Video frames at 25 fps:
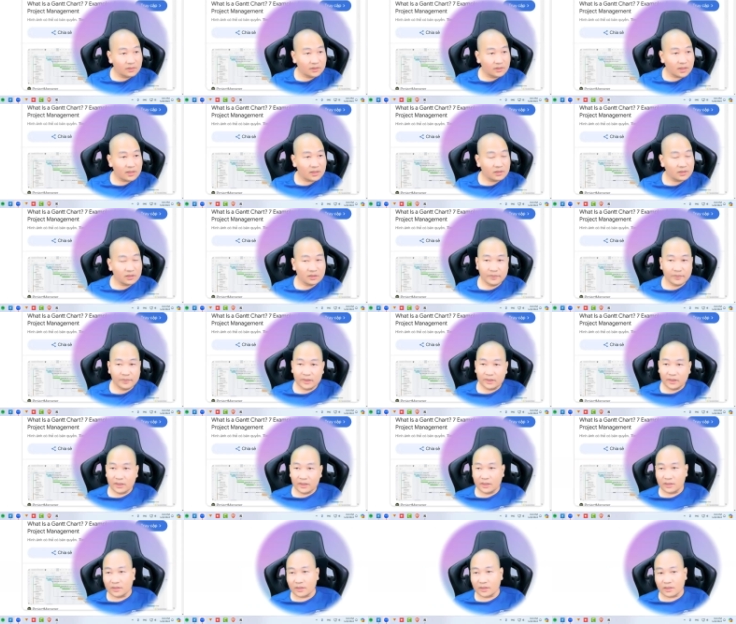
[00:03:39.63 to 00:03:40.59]

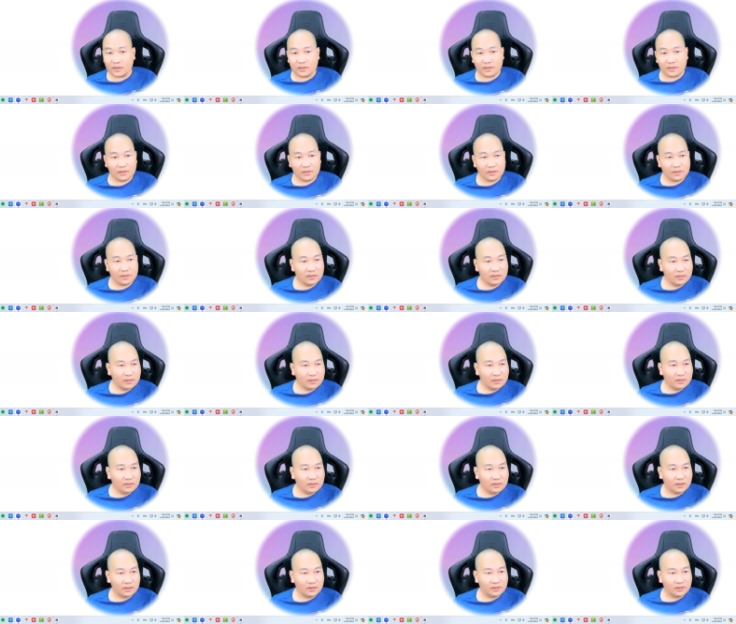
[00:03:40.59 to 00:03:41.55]
ChatGPT nhá.
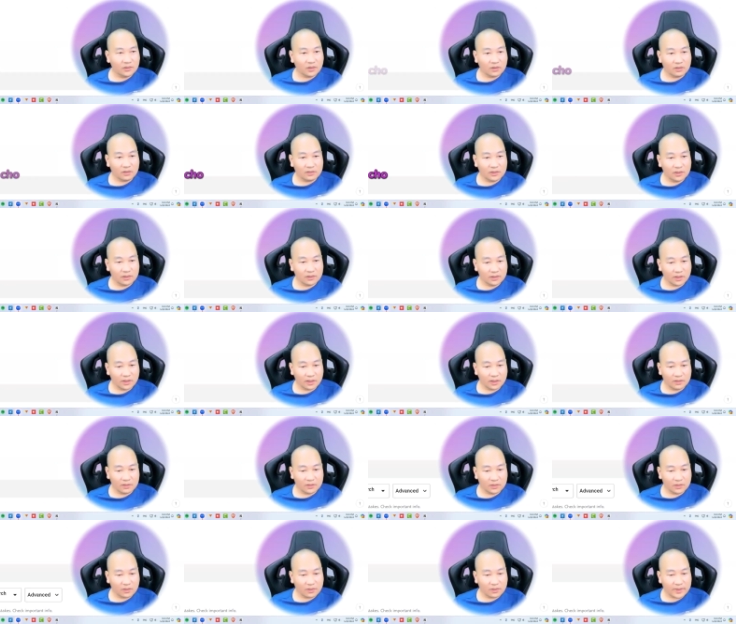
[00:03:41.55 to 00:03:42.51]
Để tôi cho nhân tiện
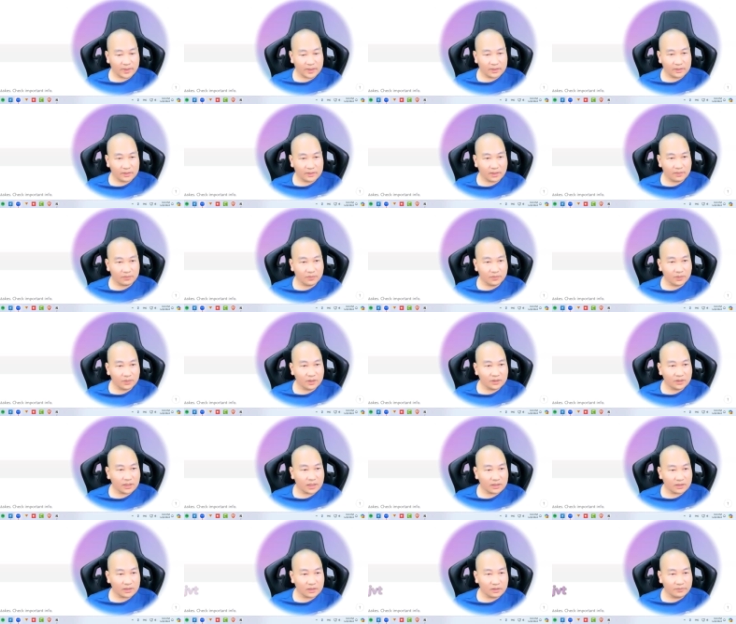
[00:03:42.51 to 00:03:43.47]
để cho các bạn xem luôn cái
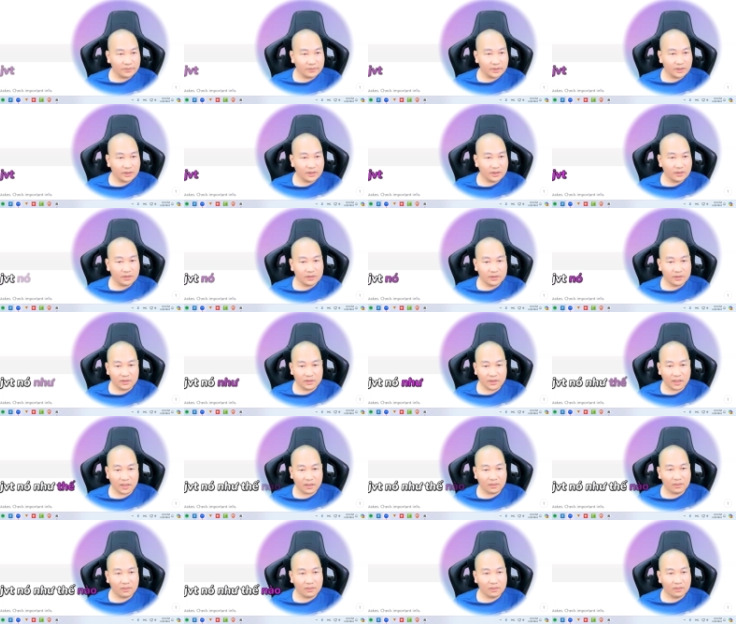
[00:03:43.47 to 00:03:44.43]
ChatGPT nó như
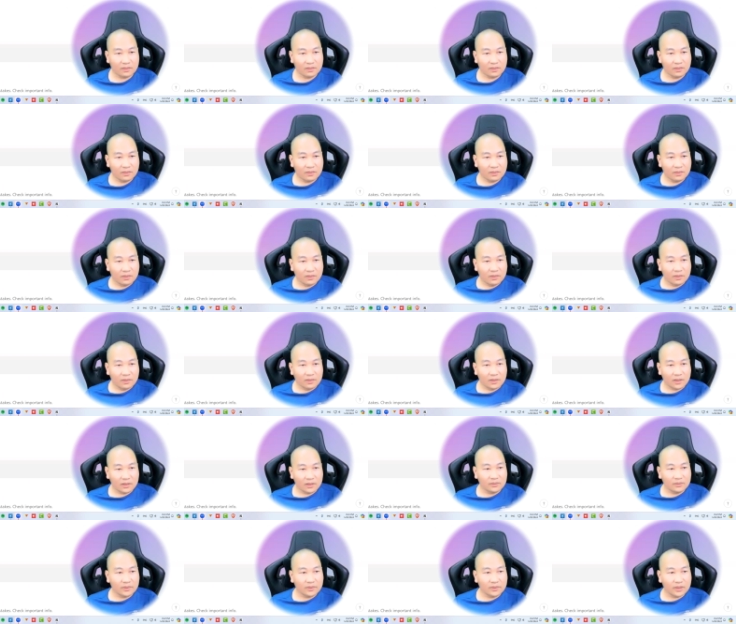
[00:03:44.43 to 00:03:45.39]
nào.
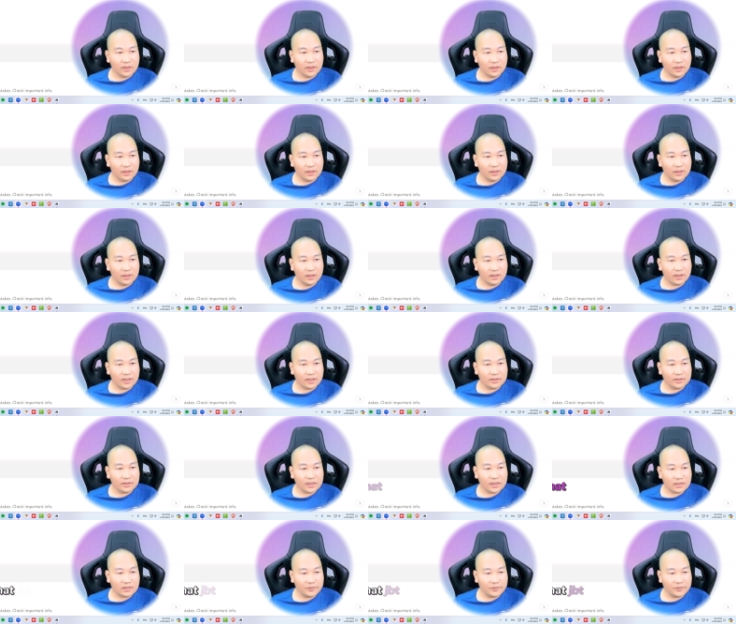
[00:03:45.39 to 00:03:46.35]
Đây, chúng ta thấy là hiện nay
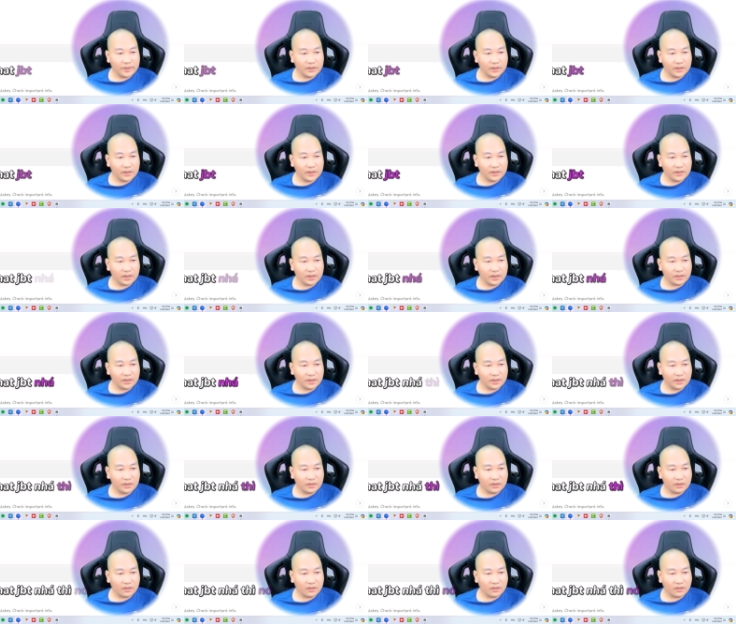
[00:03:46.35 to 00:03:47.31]
ChatGPT nhá,
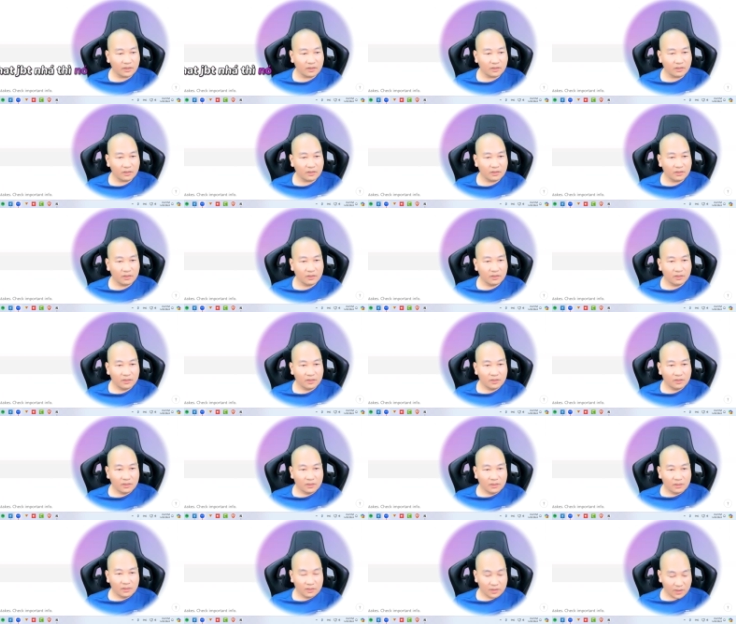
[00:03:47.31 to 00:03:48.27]
thì nó
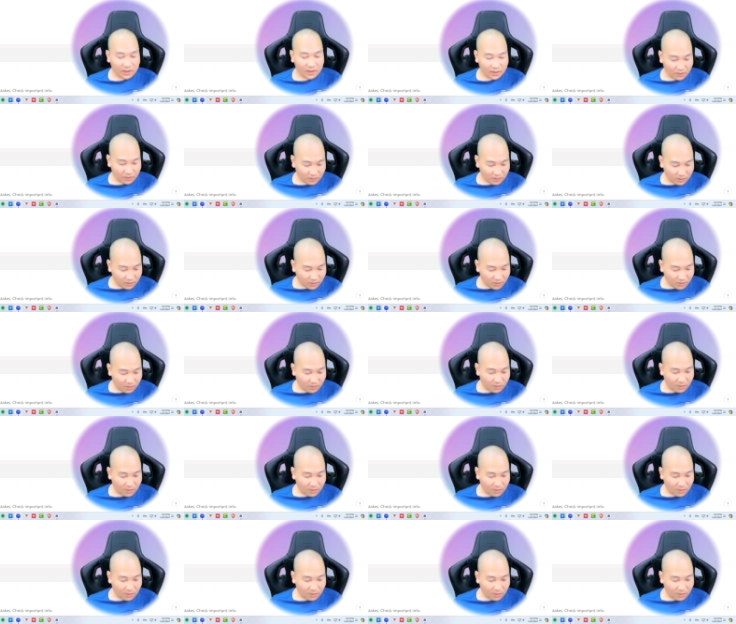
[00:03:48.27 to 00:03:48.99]
đây nó